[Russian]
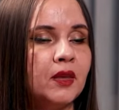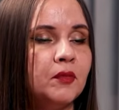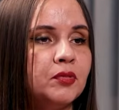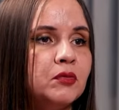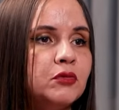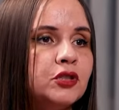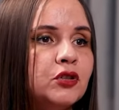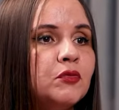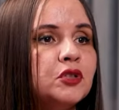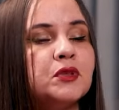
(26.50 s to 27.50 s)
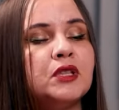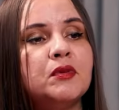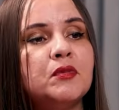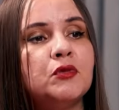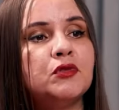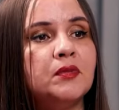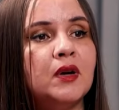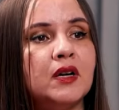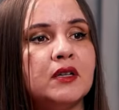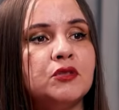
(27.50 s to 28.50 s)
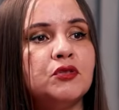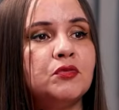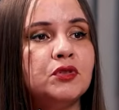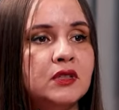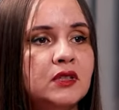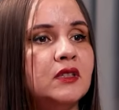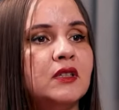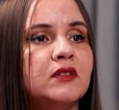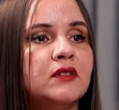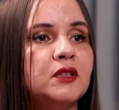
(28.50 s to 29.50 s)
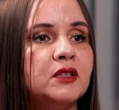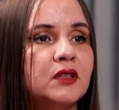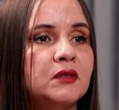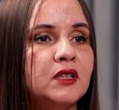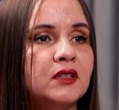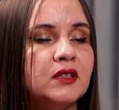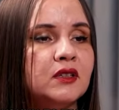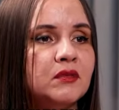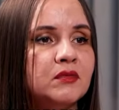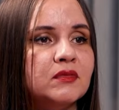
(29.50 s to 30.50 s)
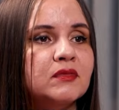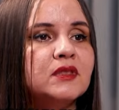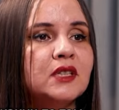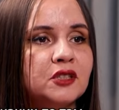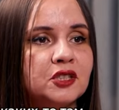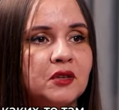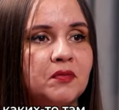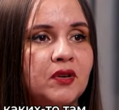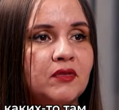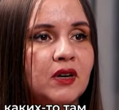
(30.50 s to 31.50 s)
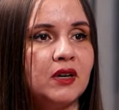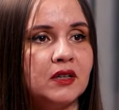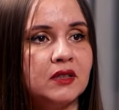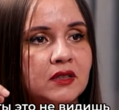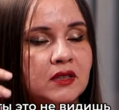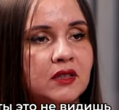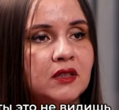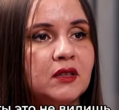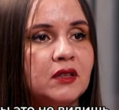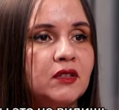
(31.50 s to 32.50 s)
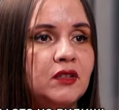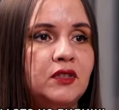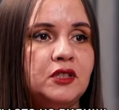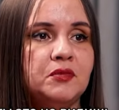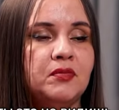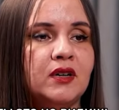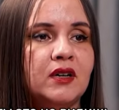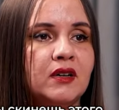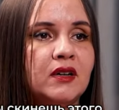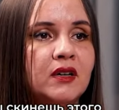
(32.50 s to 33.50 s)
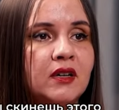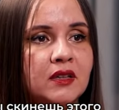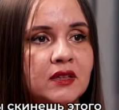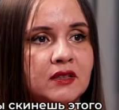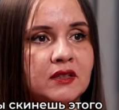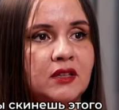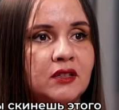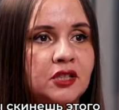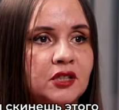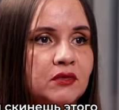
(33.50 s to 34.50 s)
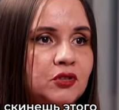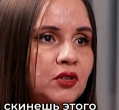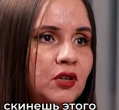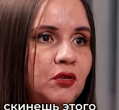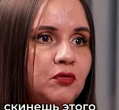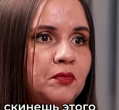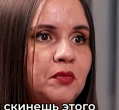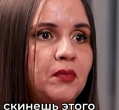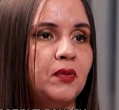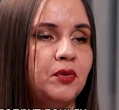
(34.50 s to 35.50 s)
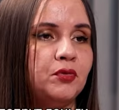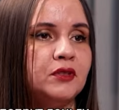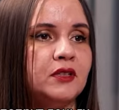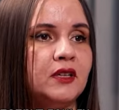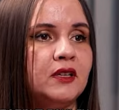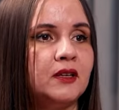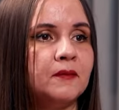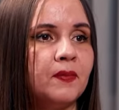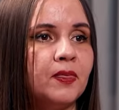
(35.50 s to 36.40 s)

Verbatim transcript: Потому что, ну, может быть, например, у тебя кто-нибудь сидит на твоих каких-то там денежных правах, а и ты это не видишь пока. Ты скинешь этого человека, и у тебя попрут деньги.